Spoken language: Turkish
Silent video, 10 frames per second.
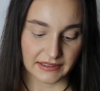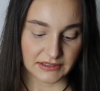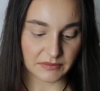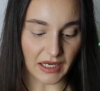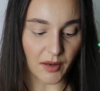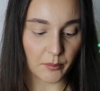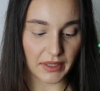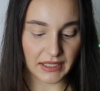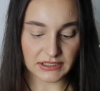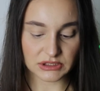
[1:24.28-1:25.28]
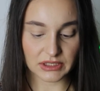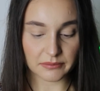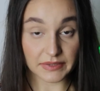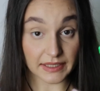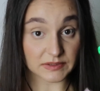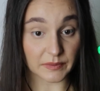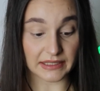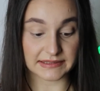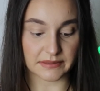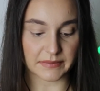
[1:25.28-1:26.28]
Şimdi ambalajdan biraz
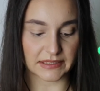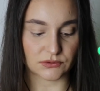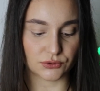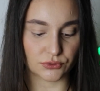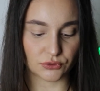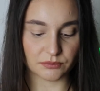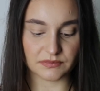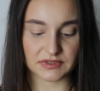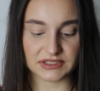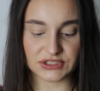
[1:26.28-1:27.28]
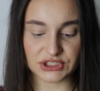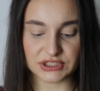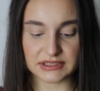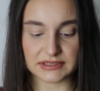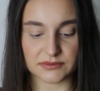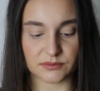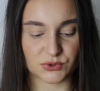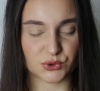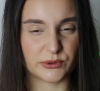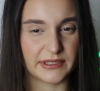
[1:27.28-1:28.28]
bahsetmek istiyorum. Dışı e,
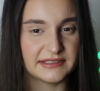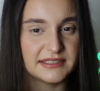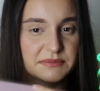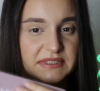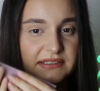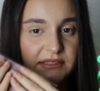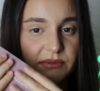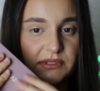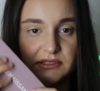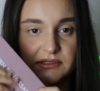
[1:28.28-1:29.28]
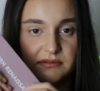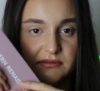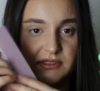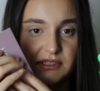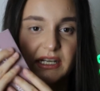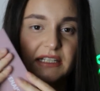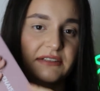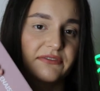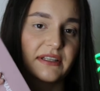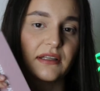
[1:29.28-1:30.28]
süetimsi bir
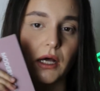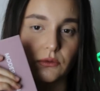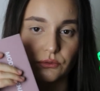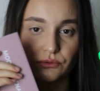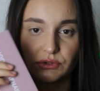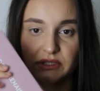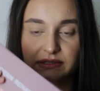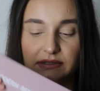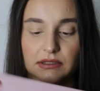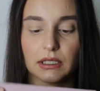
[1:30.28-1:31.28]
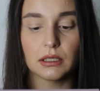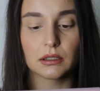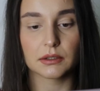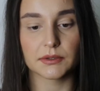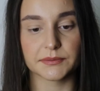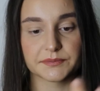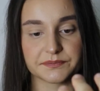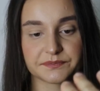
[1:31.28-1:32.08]
Kadife daha doğrusu aslında. Bakayım mı?